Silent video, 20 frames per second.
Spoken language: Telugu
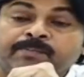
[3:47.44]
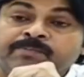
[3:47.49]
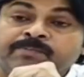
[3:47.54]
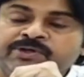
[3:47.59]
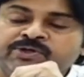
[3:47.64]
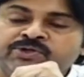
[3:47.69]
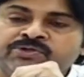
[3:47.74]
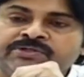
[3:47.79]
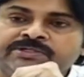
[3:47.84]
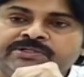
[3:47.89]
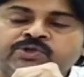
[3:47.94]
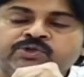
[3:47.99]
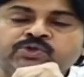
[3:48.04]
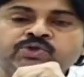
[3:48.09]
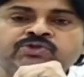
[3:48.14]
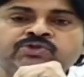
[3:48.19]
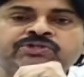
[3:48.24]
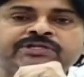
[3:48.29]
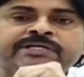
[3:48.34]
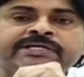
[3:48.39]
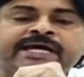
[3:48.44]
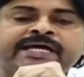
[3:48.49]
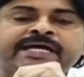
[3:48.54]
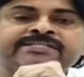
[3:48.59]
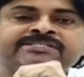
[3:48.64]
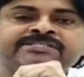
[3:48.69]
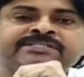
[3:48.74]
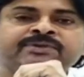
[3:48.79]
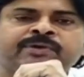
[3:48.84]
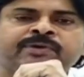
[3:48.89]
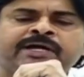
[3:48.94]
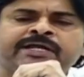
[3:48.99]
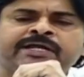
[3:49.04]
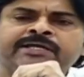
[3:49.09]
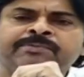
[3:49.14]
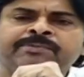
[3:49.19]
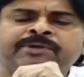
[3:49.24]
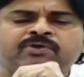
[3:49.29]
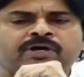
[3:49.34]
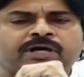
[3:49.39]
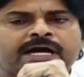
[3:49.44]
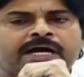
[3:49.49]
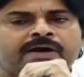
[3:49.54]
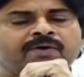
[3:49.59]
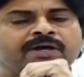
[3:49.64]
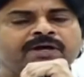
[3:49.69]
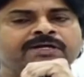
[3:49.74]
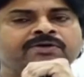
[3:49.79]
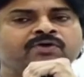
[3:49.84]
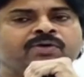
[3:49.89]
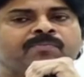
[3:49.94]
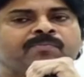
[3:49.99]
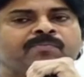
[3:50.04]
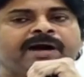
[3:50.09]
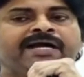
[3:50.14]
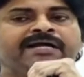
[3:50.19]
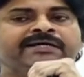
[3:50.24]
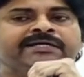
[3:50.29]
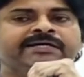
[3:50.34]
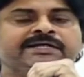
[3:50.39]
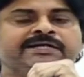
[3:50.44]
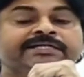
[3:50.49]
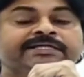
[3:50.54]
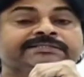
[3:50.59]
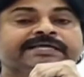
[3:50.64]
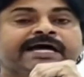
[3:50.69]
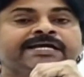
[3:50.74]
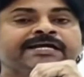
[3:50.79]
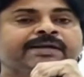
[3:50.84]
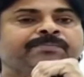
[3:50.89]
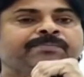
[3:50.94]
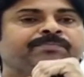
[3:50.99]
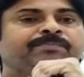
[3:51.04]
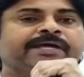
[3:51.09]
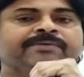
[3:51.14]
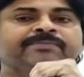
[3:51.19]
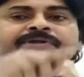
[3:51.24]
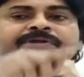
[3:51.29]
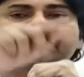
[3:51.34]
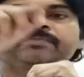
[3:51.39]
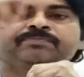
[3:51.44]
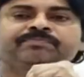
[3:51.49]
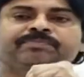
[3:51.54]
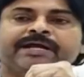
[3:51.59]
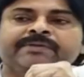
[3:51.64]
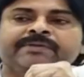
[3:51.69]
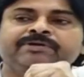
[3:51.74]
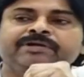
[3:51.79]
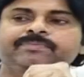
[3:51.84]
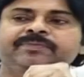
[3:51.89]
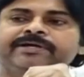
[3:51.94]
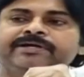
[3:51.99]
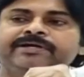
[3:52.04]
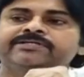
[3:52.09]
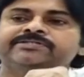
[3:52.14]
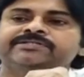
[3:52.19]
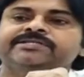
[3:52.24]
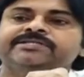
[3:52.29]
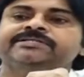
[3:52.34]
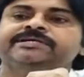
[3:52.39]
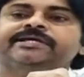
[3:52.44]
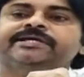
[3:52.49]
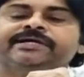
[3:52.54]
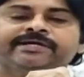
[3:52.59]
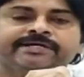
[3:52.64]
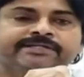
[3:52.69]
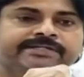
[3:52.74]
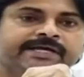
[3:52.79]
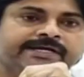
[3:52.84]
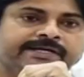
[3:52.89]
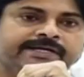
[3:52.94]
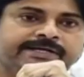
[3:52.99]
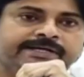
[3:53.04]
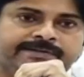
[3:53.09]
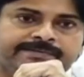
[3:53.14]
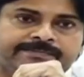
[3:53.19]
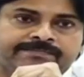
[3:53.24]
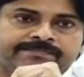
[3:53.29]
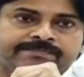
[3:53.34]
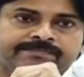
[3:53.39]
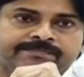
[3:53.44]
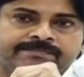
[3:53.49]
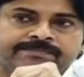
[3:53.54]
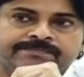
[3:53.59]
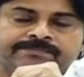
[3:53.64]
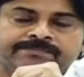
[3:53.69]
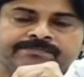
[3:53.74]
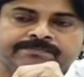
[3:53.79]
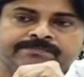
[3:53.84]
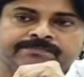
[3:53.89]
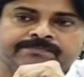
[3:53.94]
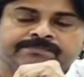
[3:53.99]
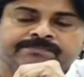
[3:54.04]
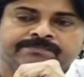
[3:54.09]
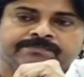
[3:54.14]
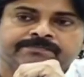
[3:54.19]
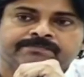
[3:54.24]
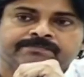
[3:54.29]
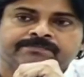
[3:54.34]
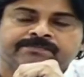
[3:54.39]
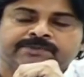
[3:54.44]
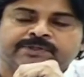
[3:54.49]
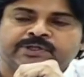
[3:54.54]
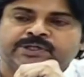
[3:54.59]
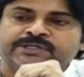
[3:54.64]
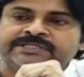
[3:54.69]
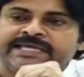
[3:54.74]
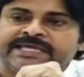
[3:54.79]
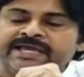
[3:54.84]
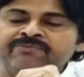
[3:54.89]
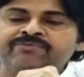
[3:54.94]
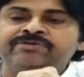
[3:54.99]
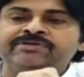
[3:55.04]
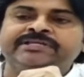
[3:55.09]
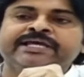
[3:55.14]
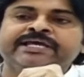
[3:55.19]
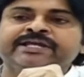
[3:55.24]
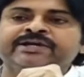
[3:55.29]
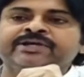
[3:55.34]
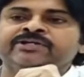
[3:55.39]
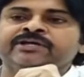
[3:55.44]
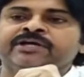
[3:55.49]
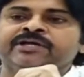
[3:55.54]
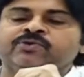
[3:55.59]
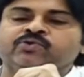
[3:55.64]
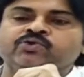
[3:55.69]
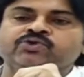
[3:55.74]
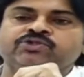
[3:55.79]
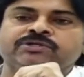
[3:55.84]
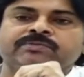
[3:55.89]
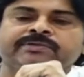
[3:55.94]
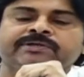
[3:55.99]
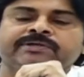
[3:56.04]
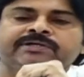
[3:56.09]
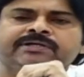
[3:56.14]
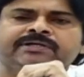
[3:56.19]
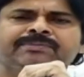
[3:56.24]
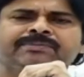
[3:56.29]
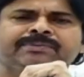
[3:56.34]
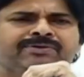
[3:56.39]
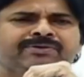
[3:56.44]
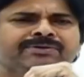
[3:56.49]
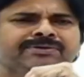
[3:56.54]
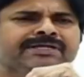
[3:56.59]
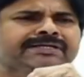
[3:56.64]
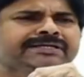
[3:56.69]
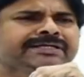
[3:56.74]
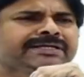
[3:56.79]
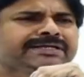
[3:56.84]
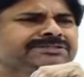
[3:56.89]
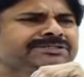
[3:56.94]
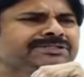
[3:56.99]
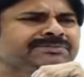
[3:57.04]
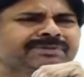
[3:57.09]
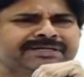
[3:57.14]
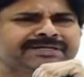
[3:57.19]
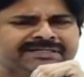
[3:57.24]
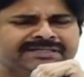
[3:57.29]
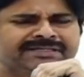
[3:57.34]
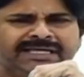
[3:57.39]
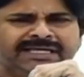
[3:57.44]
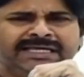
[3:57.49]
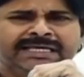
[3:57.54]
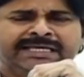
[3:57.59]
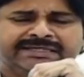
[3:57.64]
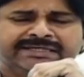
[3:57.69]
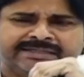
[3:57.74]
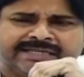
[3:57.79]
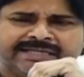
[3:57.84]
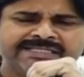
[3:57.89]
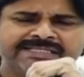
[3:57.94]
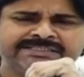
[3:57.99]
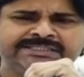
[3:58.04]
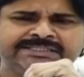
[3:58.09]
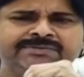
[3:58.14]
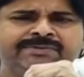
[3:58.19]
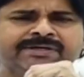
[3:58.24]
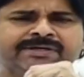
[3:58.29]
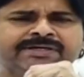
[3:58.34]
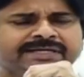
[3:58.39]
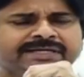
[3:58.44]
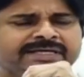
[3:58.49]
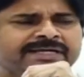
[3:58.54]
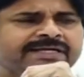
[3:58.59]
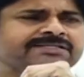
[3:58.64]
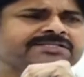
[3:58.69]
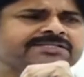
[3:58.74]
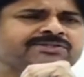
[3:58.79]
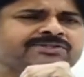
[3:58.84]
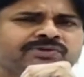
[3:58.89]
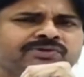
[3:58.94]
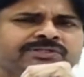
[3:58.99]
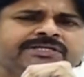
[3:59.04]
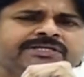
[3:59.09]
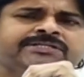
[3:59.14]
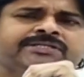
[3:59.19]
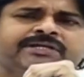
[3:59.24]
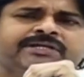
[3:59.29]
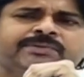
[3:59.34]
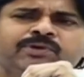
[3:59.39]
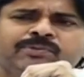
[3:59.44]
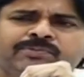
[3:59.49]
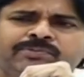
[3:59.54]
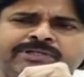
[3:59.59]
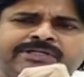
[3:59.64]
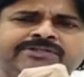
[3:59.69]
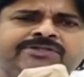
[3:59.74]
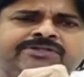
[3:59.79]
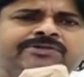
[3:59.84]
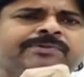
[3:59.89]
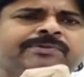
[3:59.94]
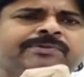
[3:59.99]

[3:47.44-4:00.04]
మీరు ఎదురు తిరగాల్సింది వాళ్ళకి మీరు కావాలంటే ఒక మాట అనండి దాన్నే ప్రైమరీ ప్రైమ్ డిబేట్గా చేసేయకండి దాన్ని ఇంక ఏమీ లేనట్టుగా కూర్చోబెట్టి పవన్ కళ్యాణ్ సినిమా అంటే నా సినిమా నేనే చేసి వదిలేశాను ఎప్పుడు మీరెందుకు